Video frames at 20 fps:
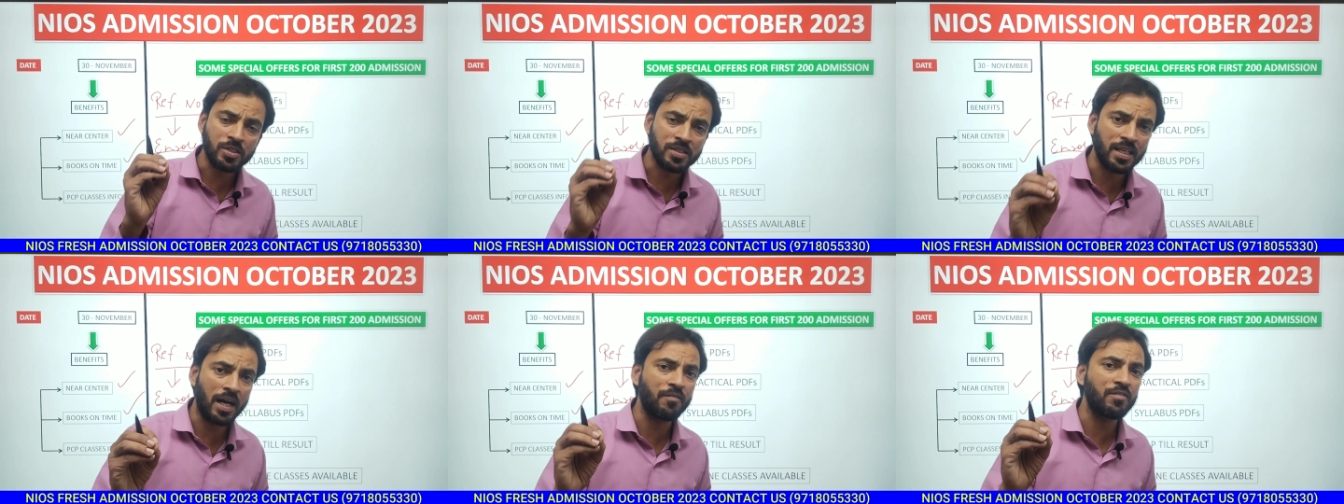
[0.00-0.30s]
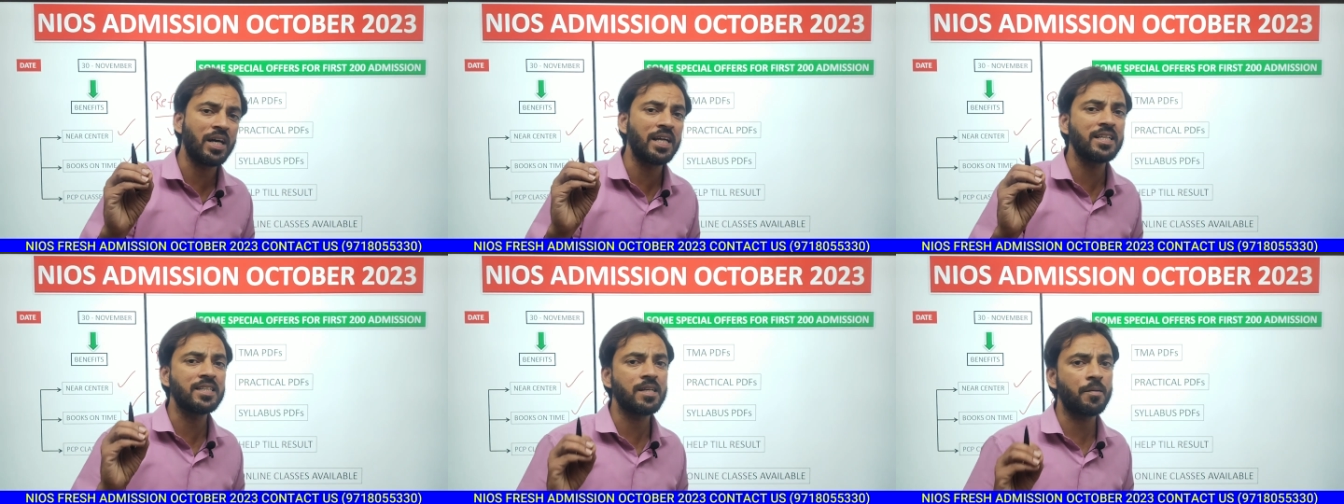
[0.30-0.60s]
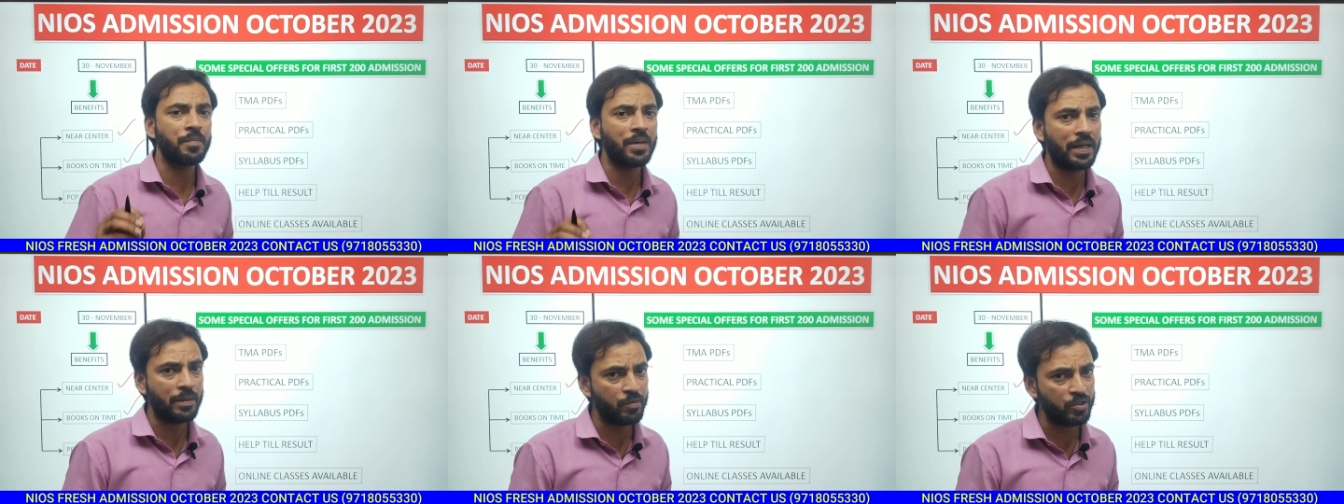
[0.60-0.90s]
सावधानी से
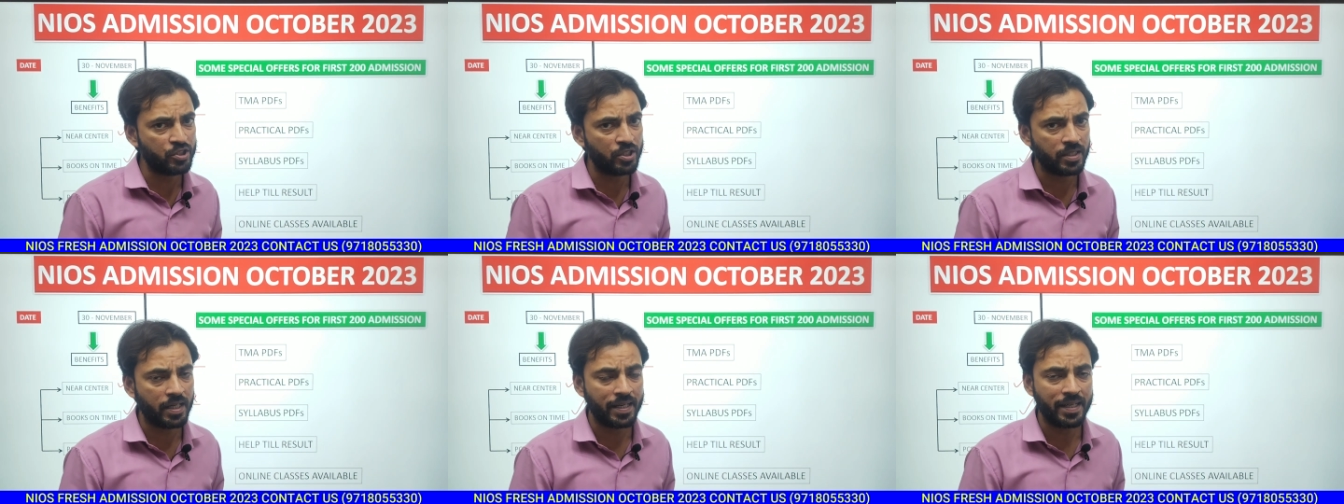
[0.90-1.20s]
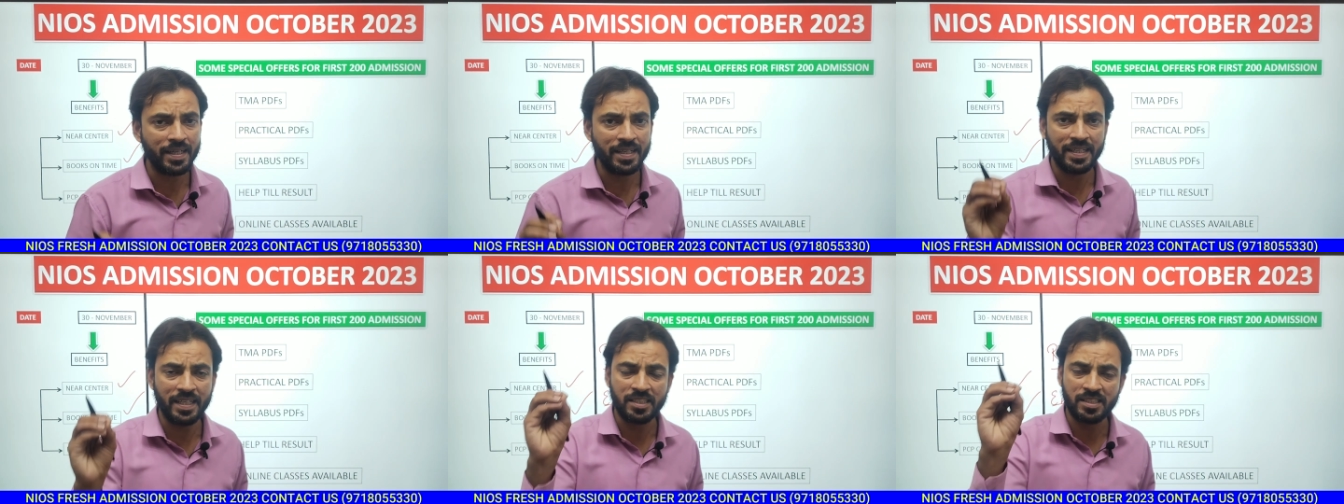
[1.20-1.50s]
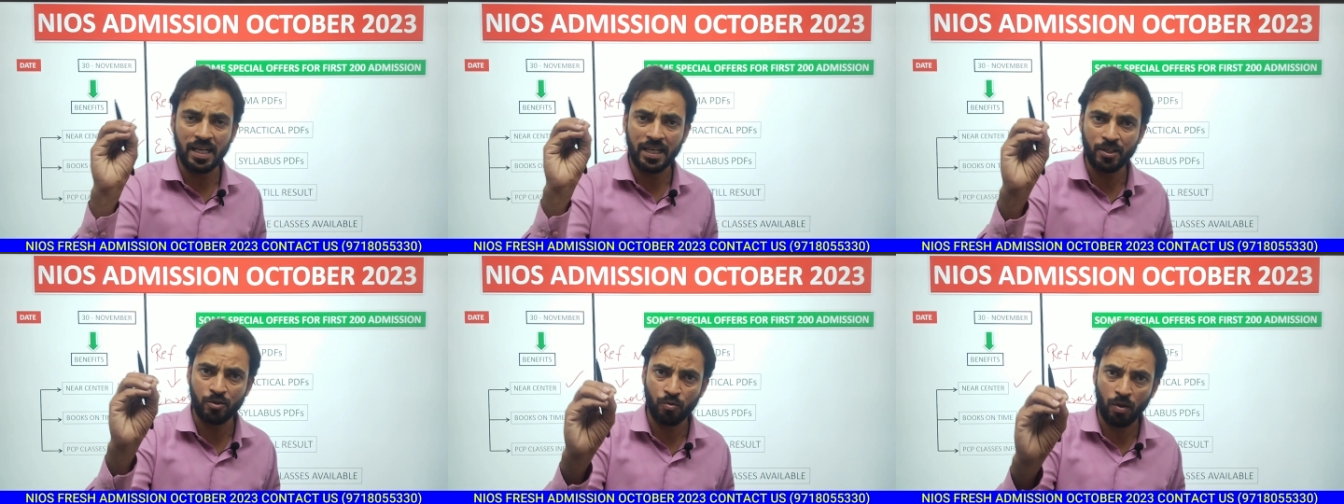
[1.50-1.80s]
अपना एडमिशन करें ये
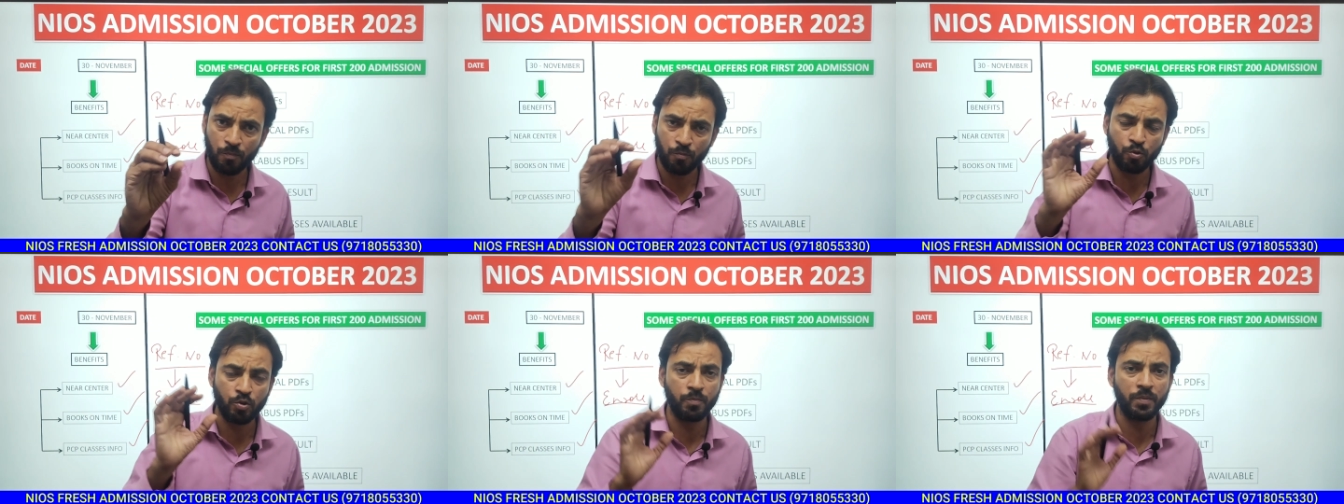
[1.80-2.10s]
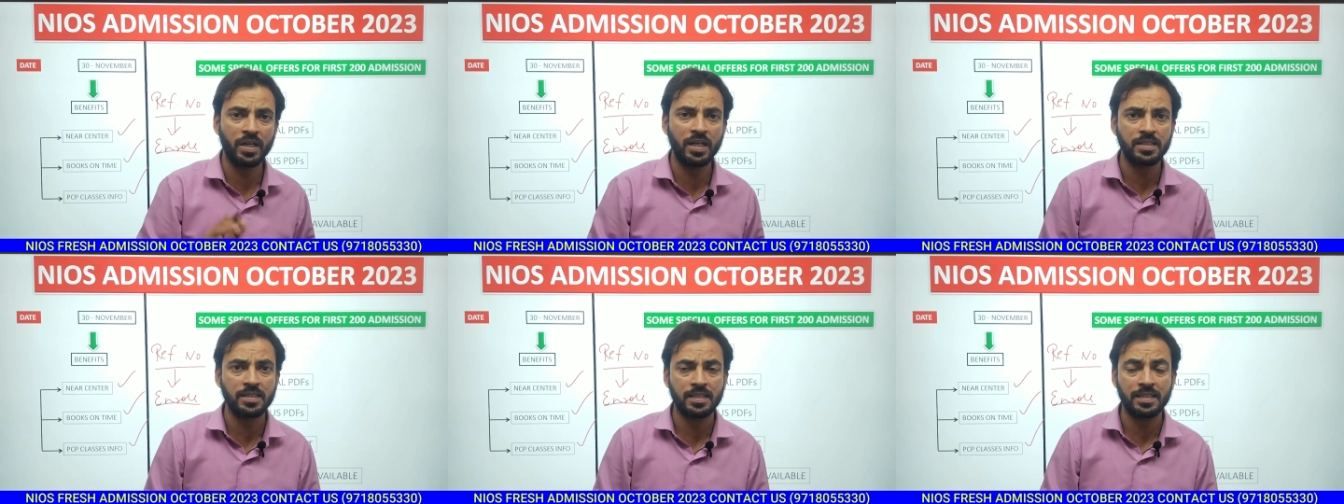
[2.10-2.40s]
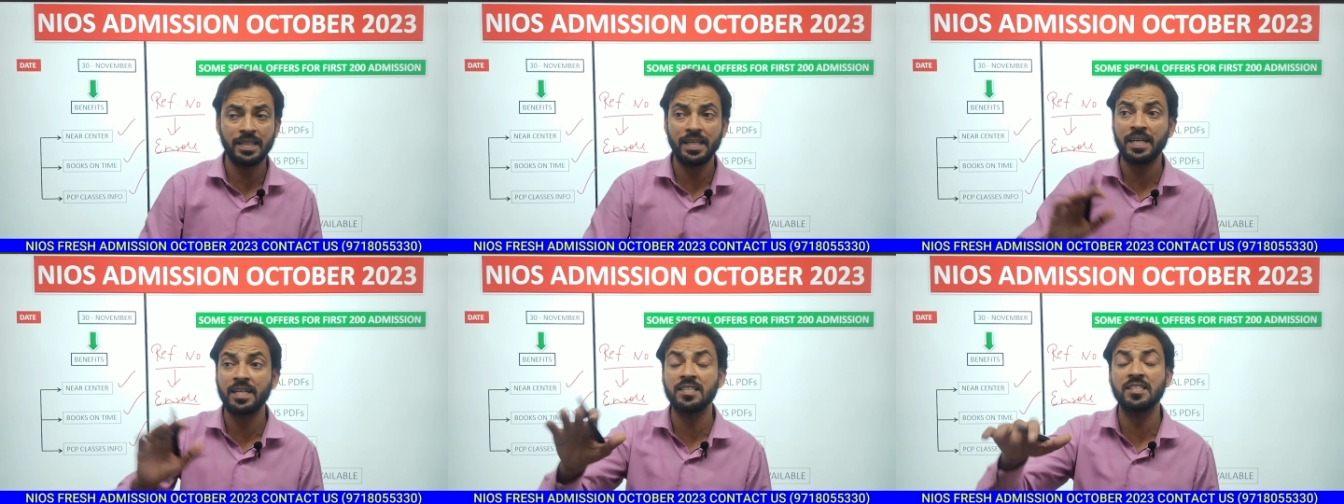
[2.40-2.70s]
चाहे तो आप खुद भी कर
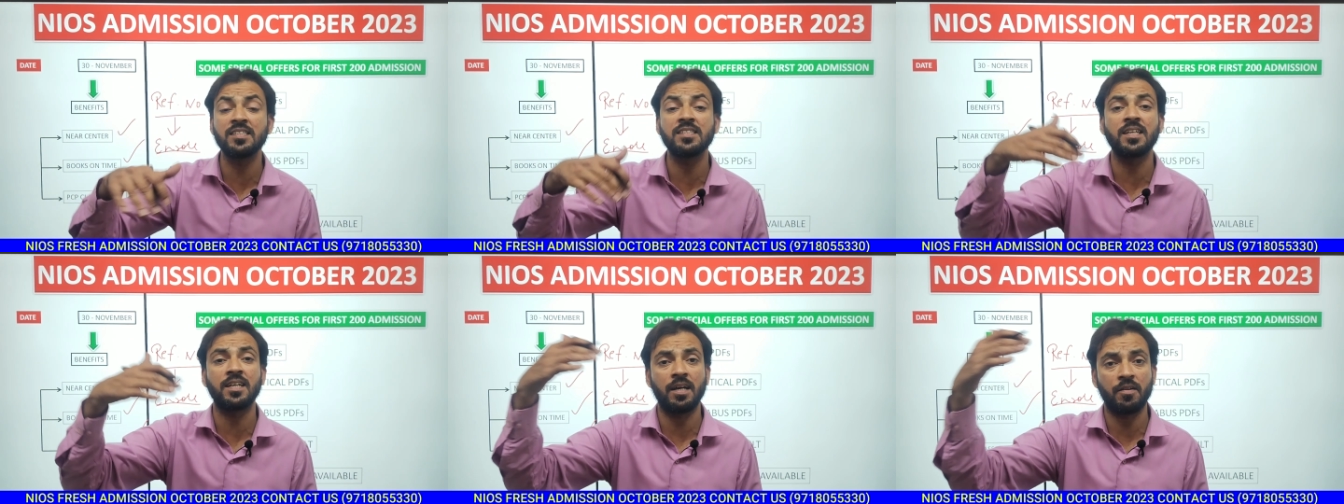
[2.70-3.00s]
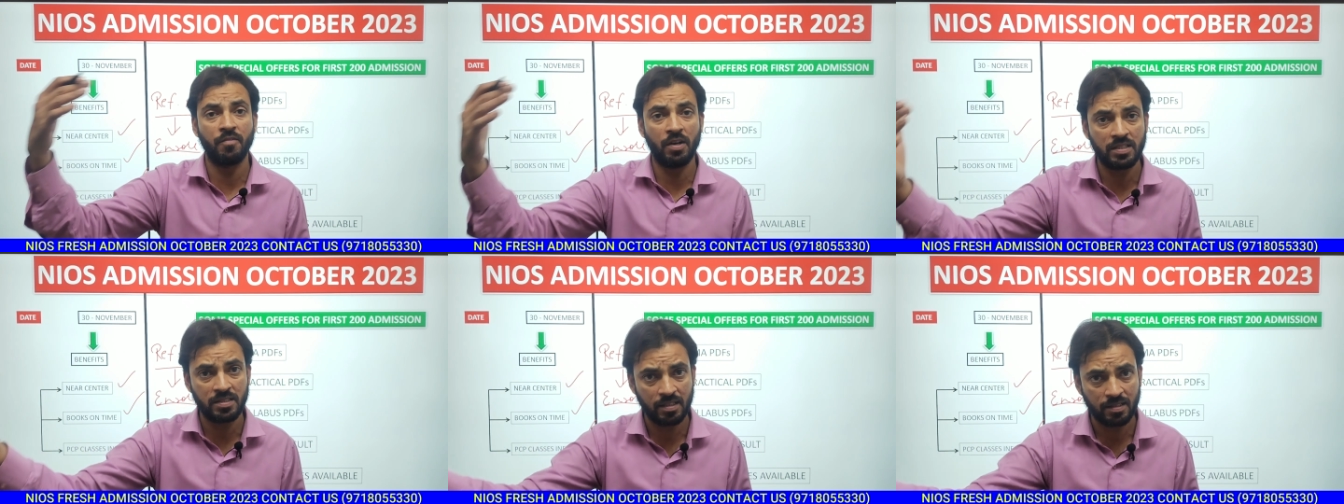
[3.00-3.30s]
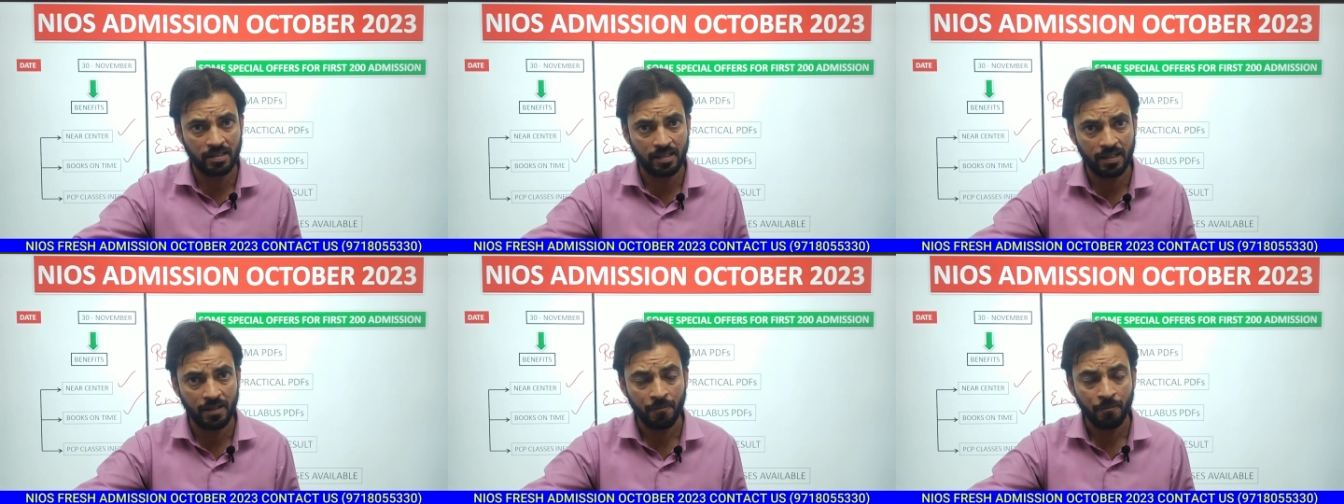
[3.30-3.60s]
सकते हैं किसी से करवा
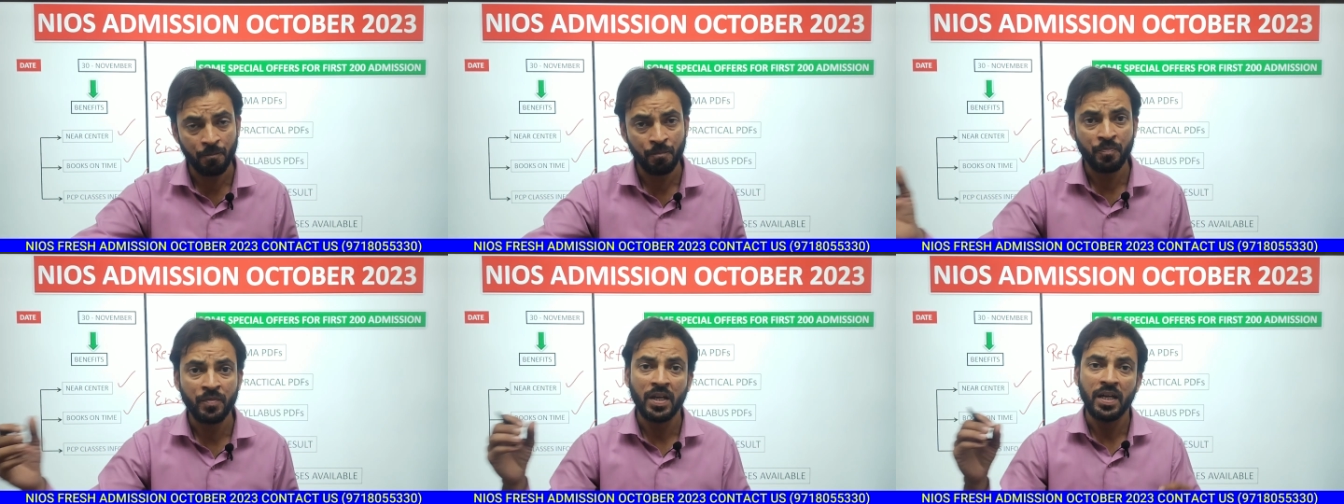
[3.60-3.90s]
सकते हैं